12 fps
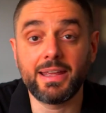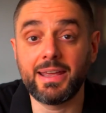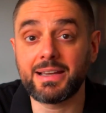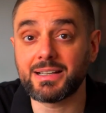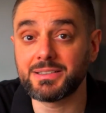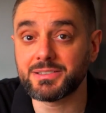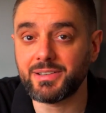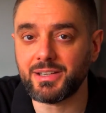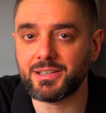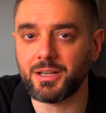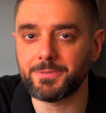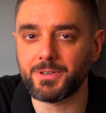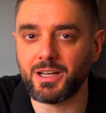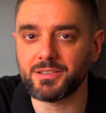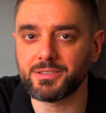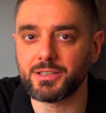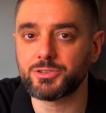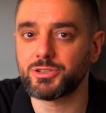ekranı renk
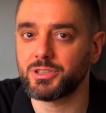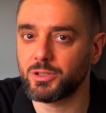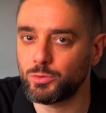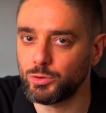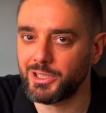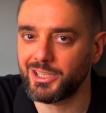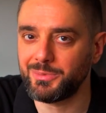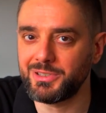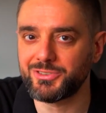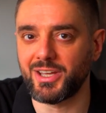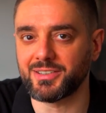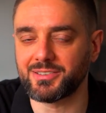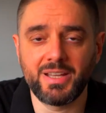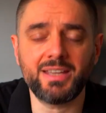referansları içinde kullanabileceğiz.